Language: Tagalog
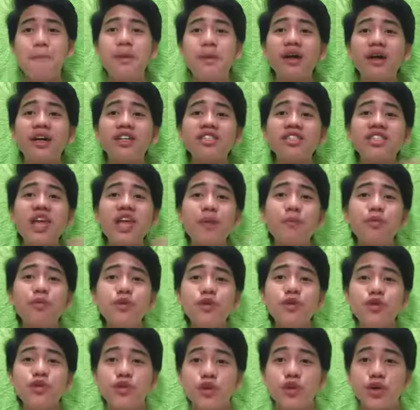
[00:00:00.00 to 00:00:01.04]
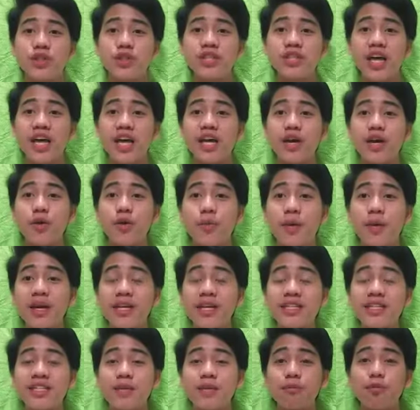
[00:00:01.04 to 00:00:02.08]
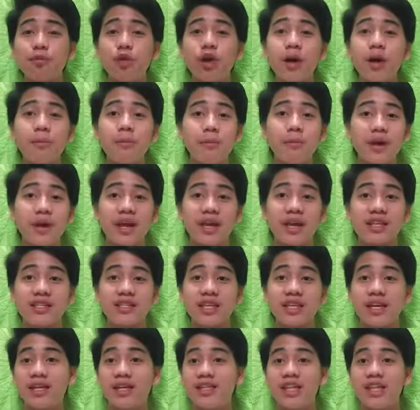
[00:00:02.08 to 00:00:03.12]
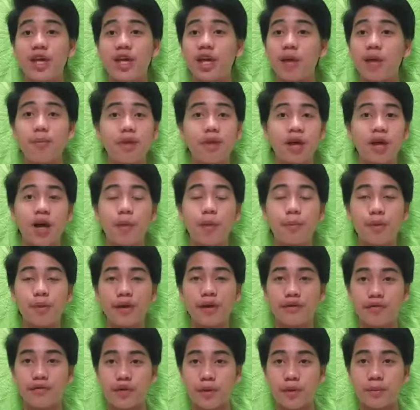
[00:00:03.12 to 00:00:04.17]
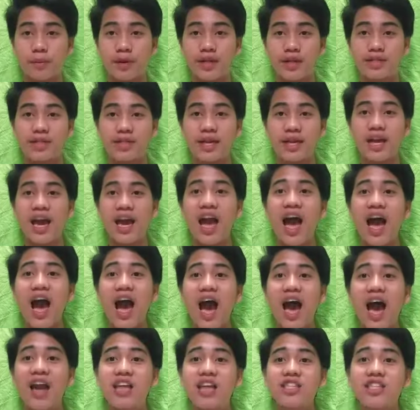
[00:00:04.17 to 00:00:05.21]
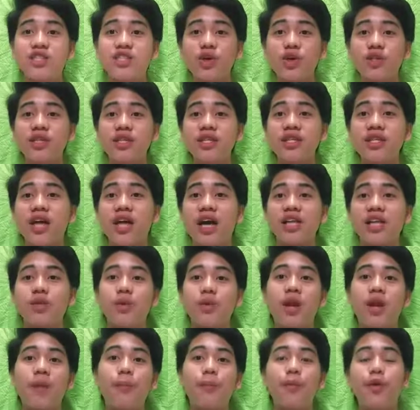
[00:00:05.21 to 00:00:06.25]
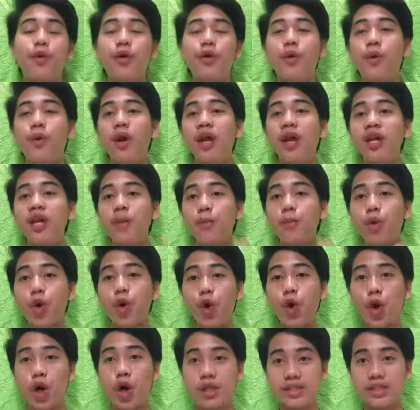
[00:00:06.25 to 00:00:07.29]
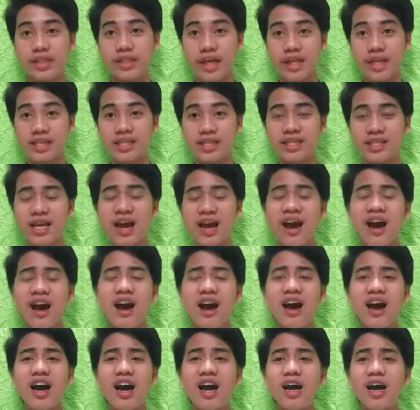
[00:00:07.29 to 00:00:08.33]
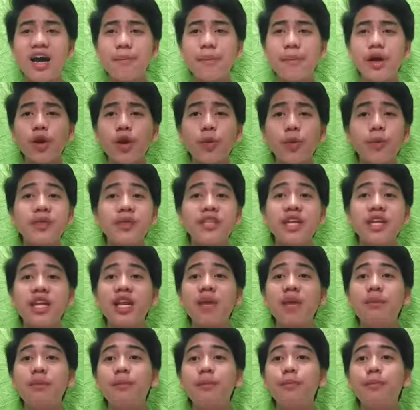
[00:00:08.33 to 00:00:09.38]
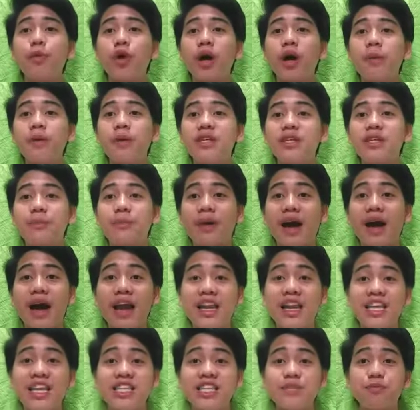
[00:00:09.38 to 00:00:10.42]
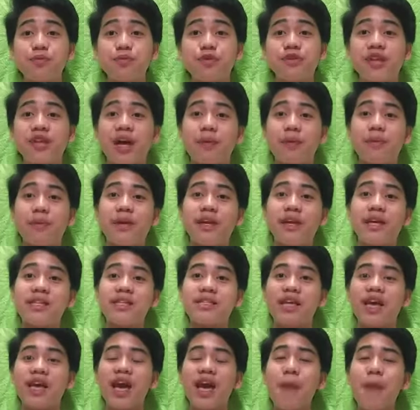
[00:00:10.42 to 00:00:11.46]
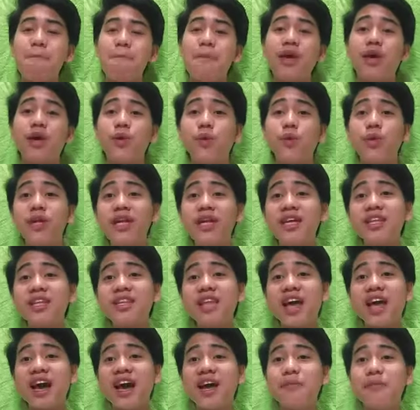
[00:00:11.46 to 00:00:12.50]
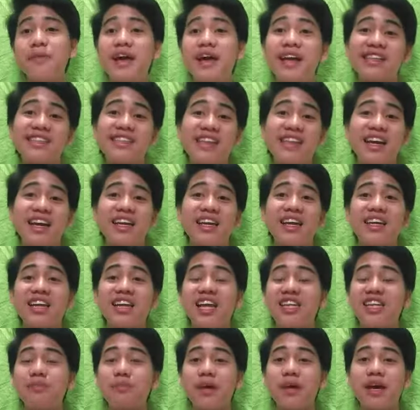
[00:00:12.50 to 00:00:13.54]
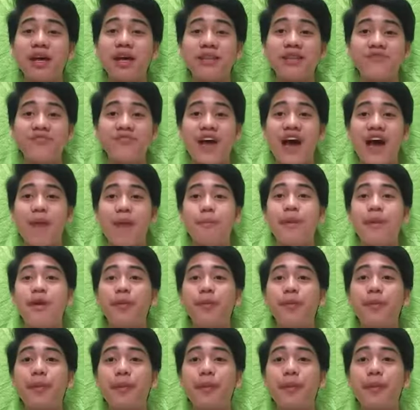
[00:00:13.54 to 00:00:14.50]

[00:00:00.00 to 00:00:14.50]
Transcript: Pagkatapos doon ay umalis na po kami kasi hindi kami nakaperform kasi alas 12 na at wala, po, wala na pong audience. Pero masaya naman po kami sa pag-alis po namin kasi may kulitan, may asaran at may kantahan pa ng